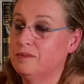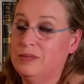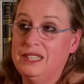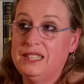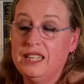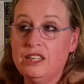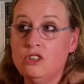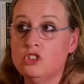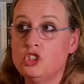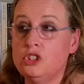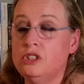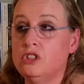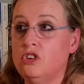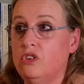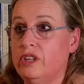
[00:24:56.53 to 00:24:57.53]
Es que no
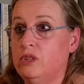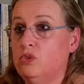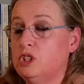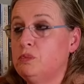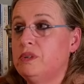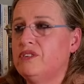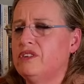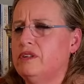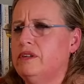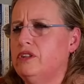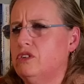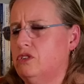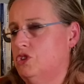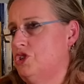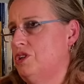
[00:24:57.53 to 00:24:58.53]
soy yo, lo que tú has
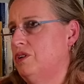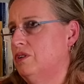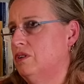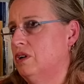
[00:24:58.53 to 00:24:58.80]
percibido no soy yo.